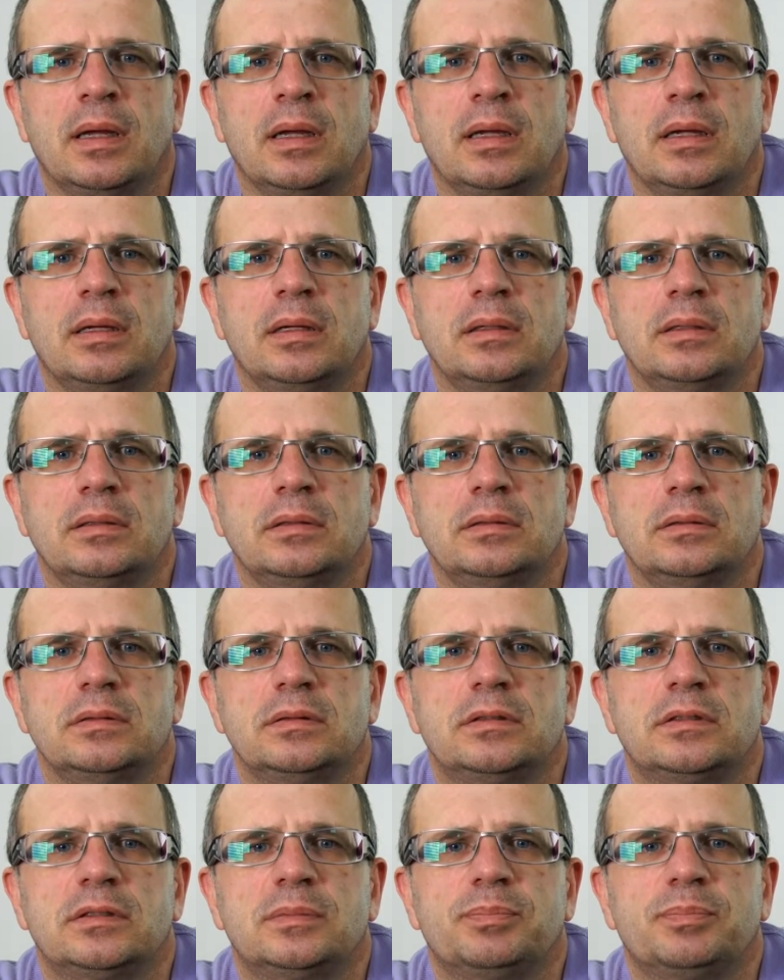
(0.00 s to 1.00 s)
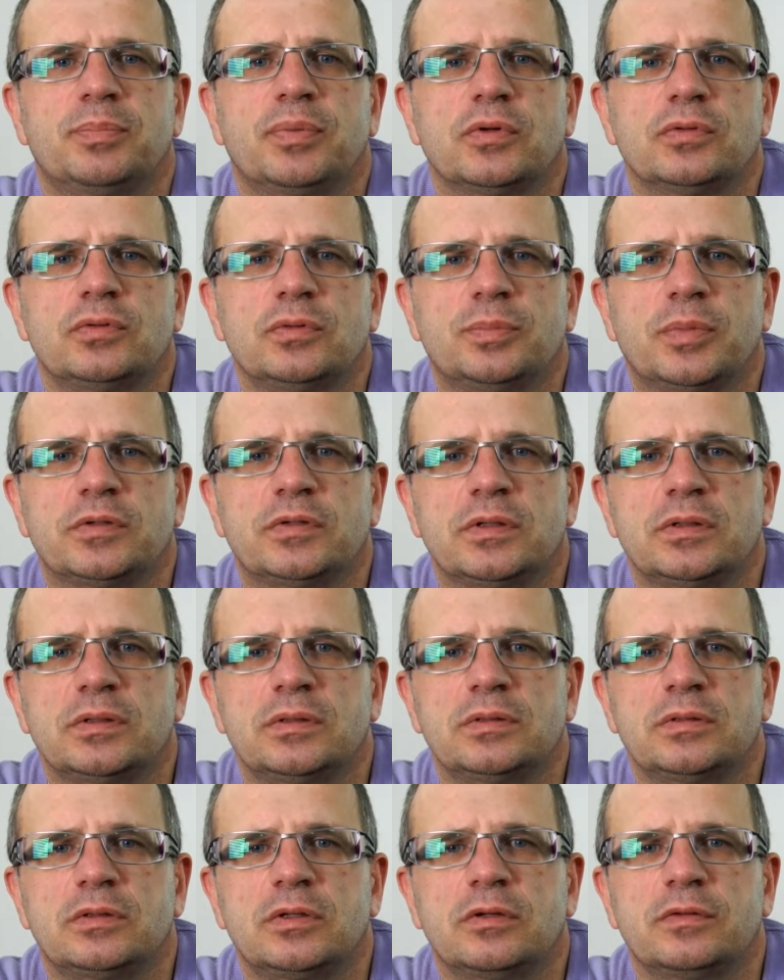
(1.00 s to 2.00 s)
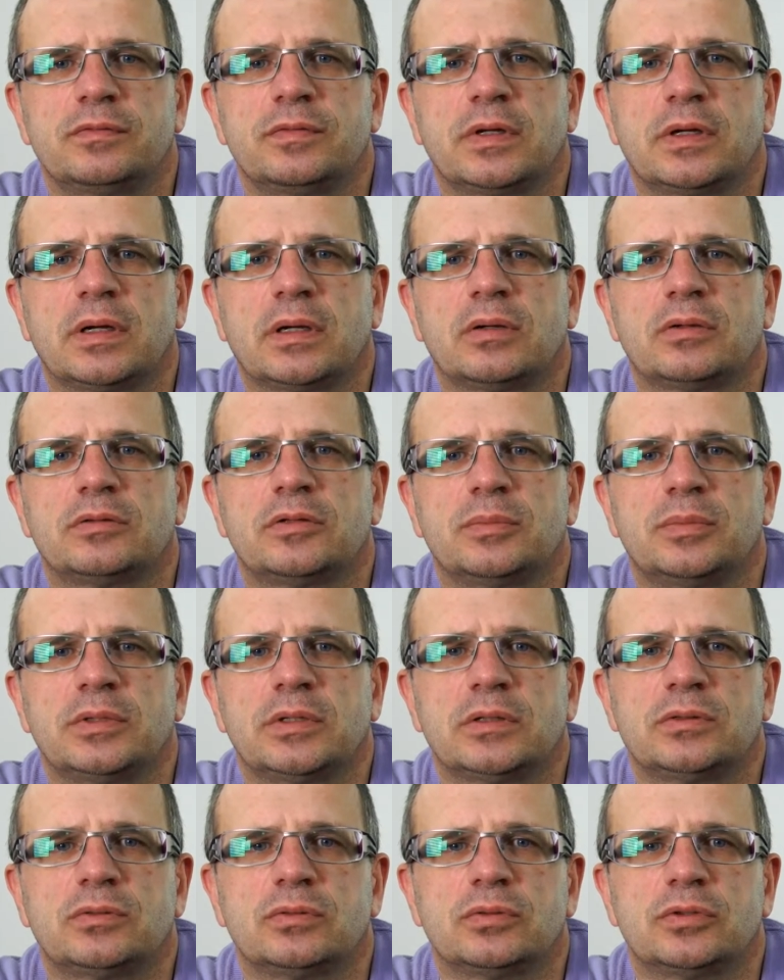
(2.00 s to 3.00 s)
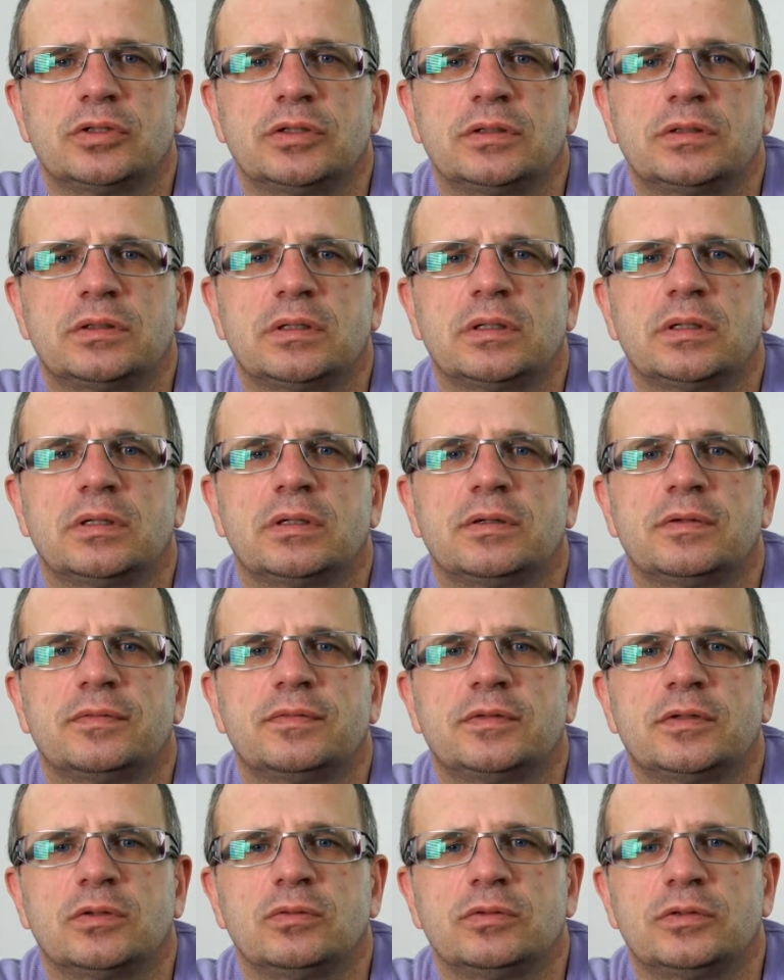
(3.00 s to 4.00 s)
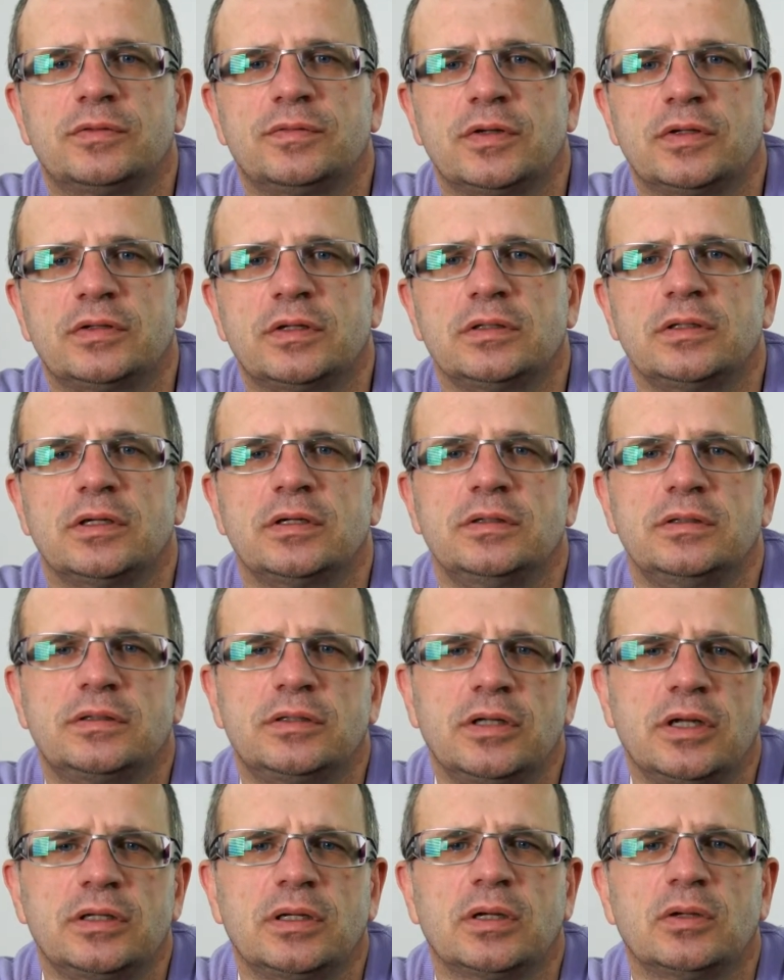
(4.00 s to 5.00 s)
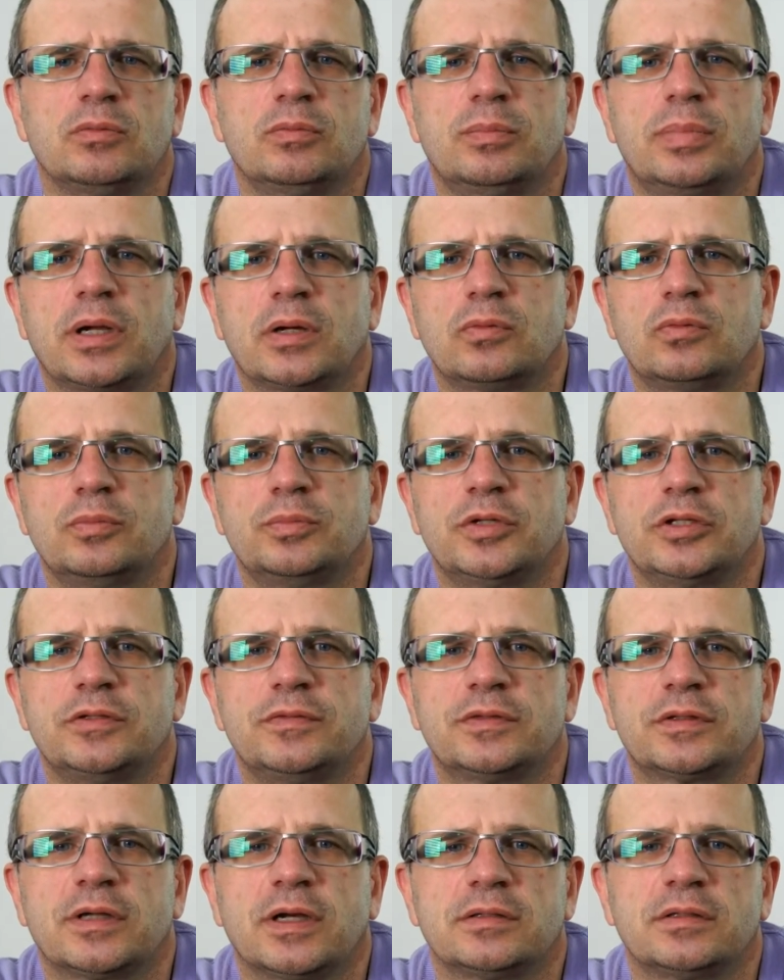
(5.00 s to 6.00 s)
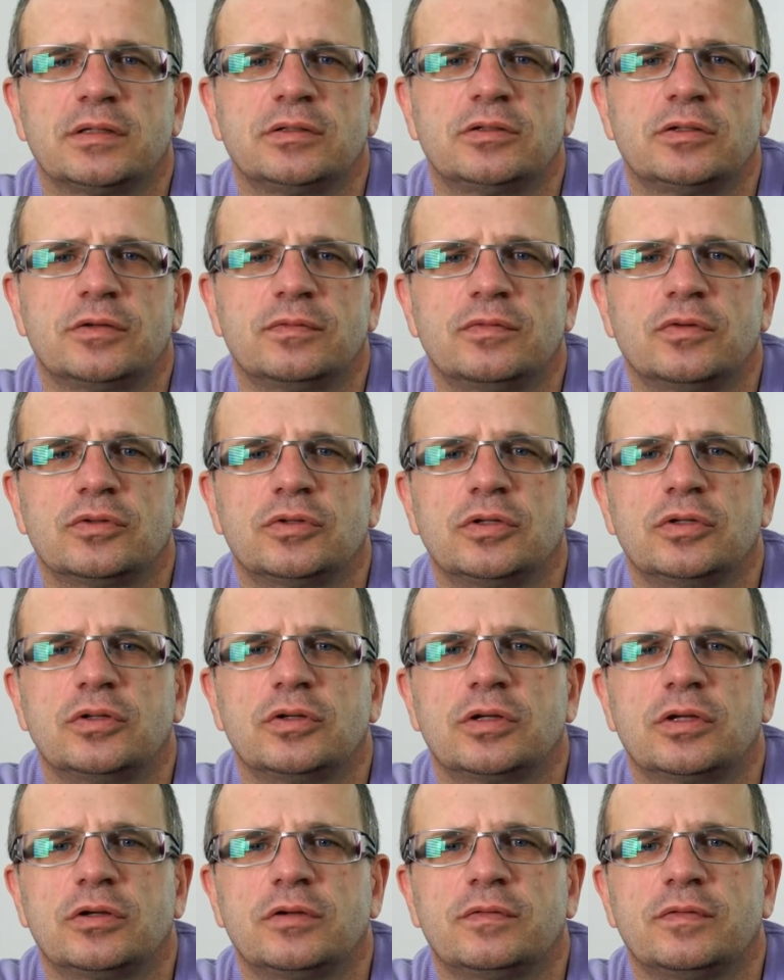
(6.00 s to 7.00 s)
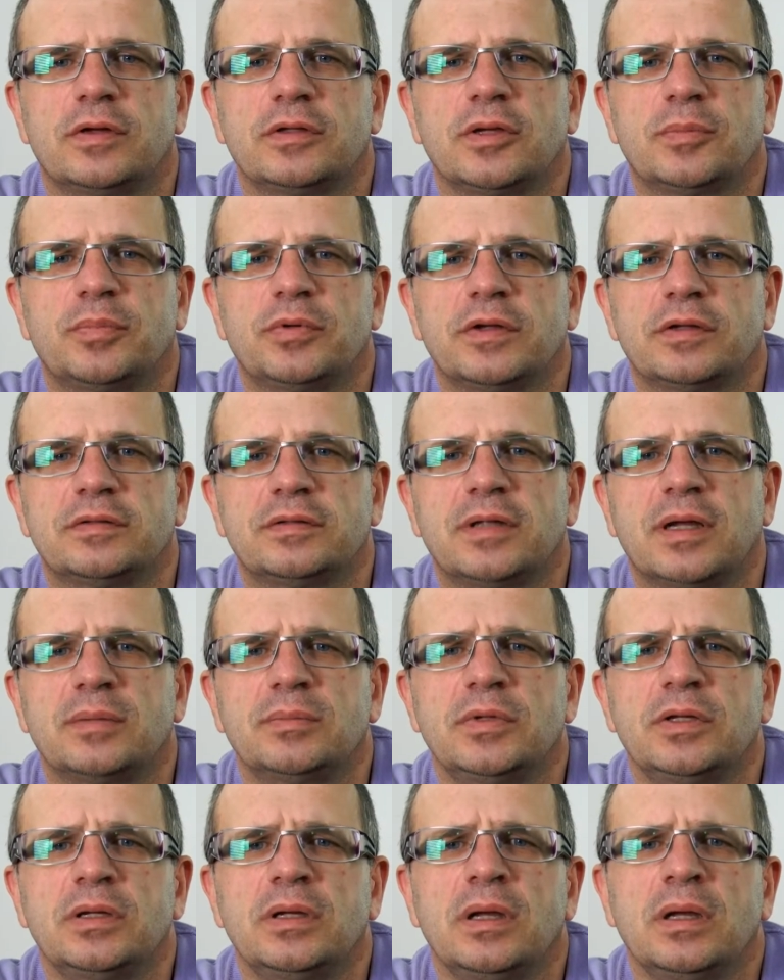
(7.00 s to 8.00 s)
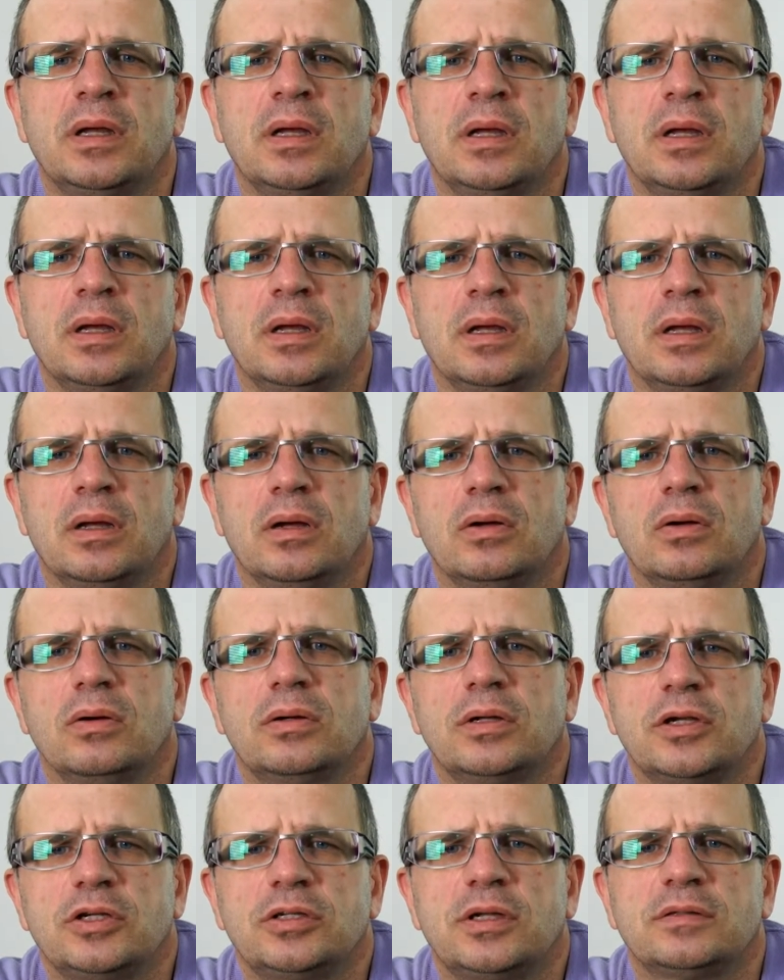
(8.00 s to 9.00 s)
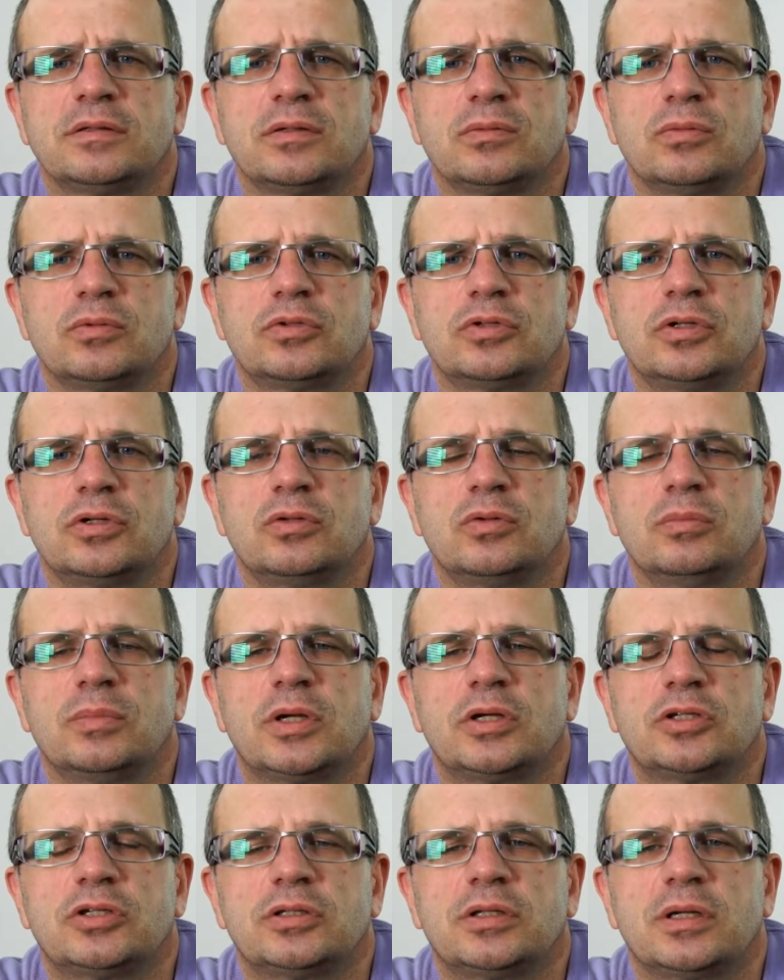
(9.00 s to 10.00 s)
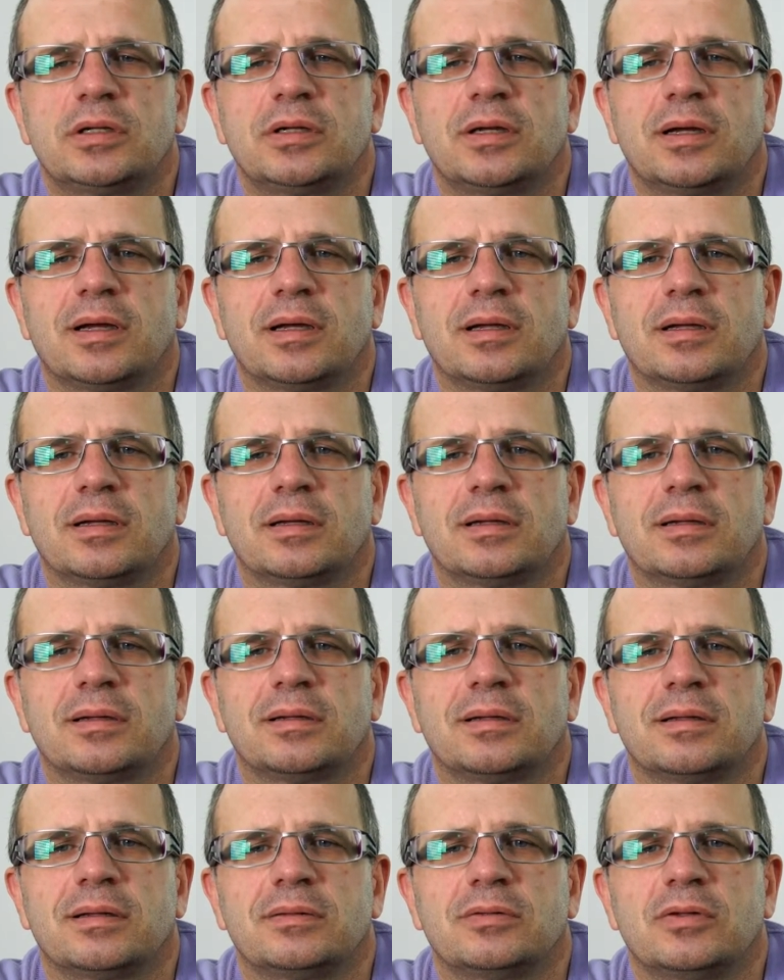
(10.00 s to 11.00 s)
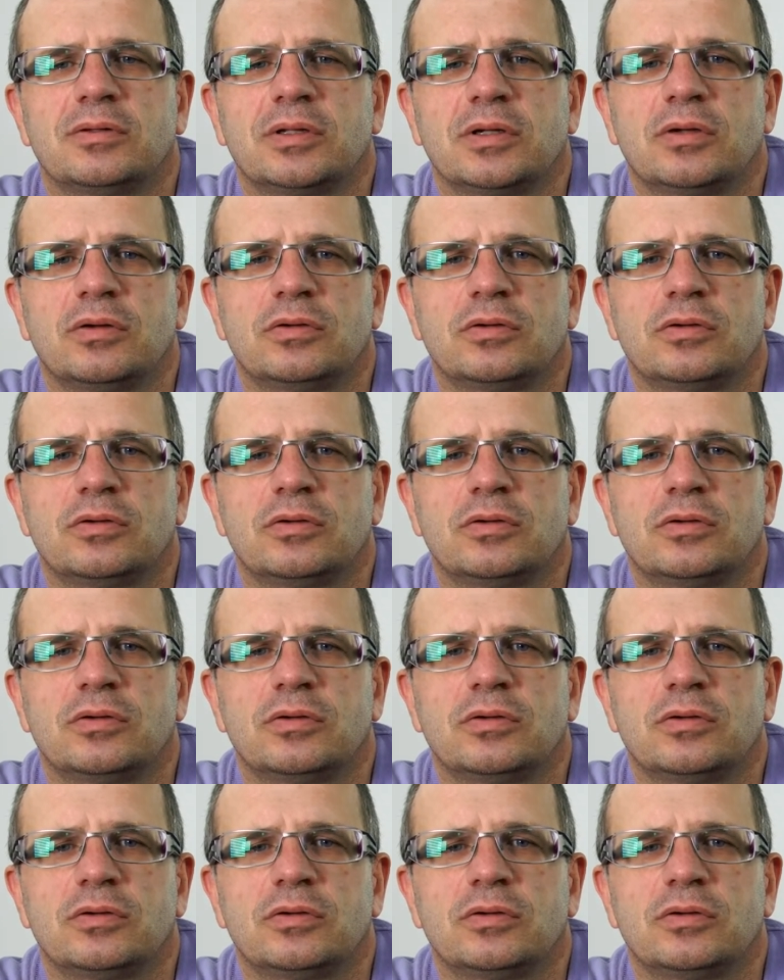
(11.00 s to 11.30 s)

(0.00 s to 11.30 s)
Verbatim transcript: Y, sposób oceny zdrowia osoby na cukrzycę w celu stwierdzenia istnienia lub braku przeciwwskazań zdrowotnych do kierowania pojazdami określa załącznik nr 4a do tego